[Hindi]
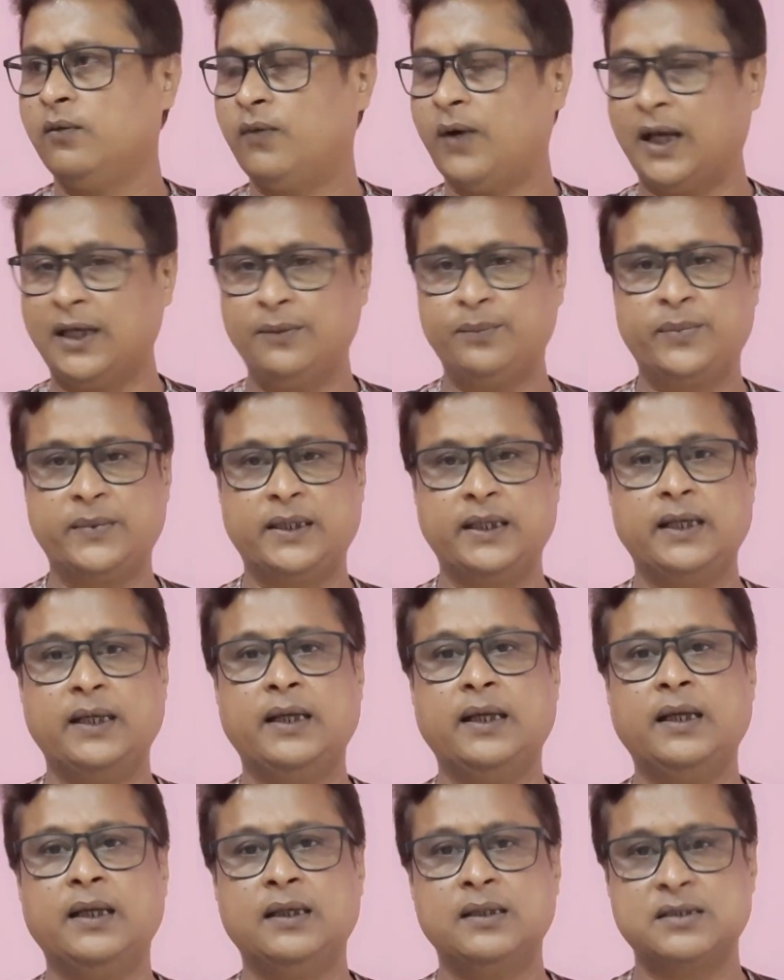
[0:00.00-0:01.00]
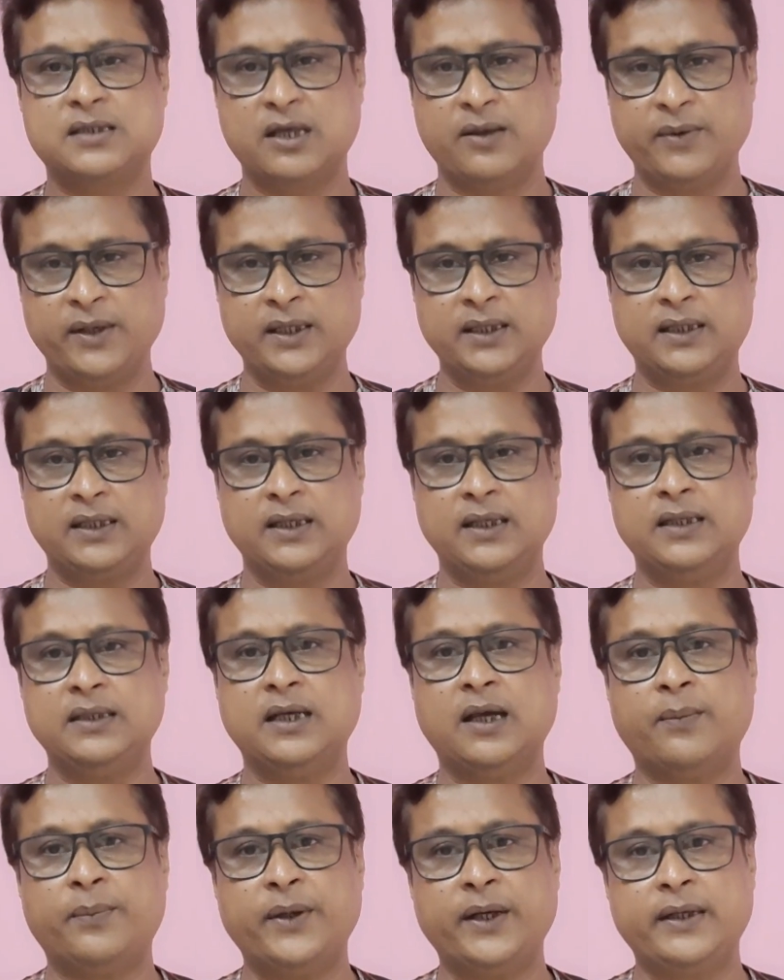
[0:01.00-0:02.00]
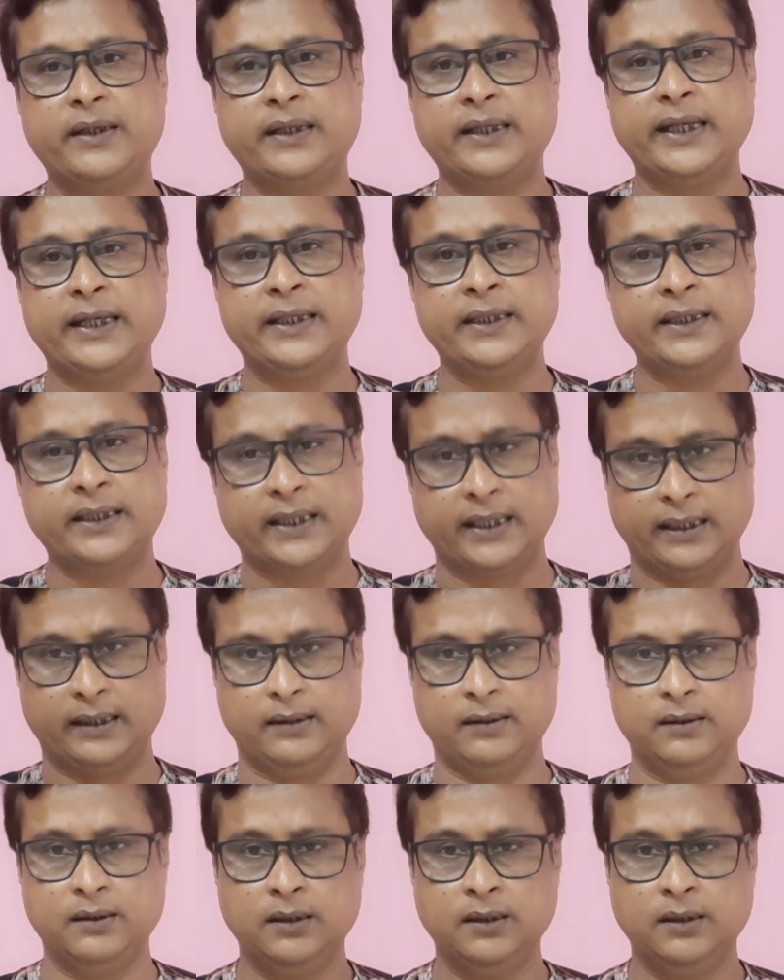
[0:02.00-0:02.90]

फाइव के सेवन के या फिर टेन के